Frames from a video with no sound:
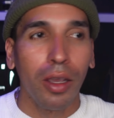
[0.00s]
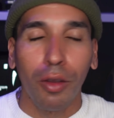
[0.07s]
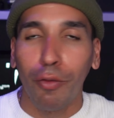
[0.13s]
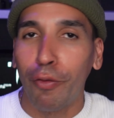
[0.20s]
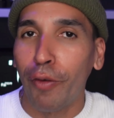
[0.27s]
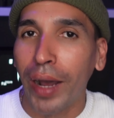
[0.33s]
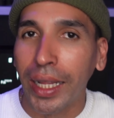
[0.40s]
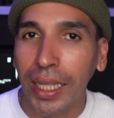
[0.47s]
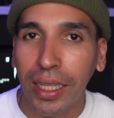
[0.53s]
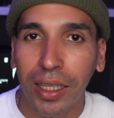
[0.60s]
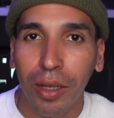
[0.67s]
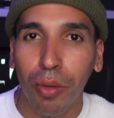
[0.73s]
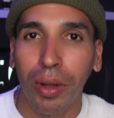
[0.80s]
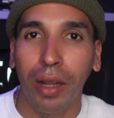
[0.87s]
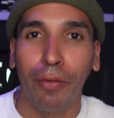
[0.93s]

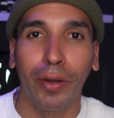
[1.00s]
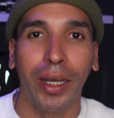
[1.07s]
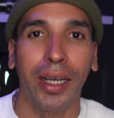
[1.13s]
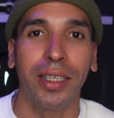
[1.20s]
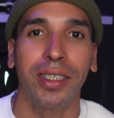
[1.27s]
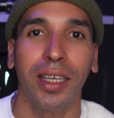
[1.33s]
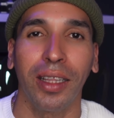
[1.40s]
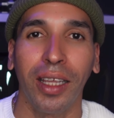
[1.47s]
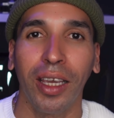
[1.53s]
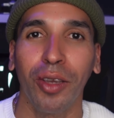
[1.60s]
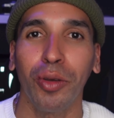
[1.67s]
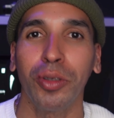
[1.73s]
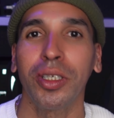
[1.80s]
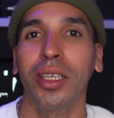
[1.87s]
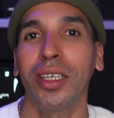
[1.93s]
fanático de las fragancias de
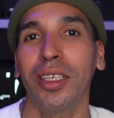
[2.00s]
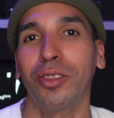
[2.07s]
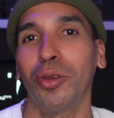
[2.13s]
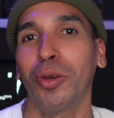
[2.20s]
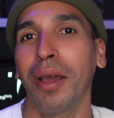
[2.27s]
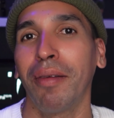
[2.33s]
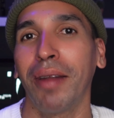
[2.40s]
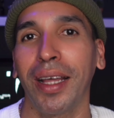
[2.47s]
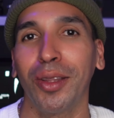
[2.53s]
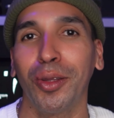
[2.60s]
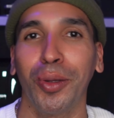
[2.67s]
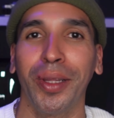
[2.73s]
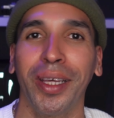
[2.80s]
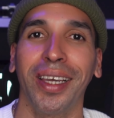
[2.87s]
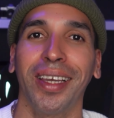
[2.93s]
ellos. Y estoy
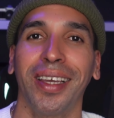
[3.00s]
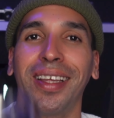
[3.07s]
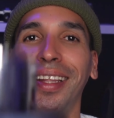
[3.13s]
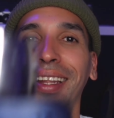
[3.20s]
hablando de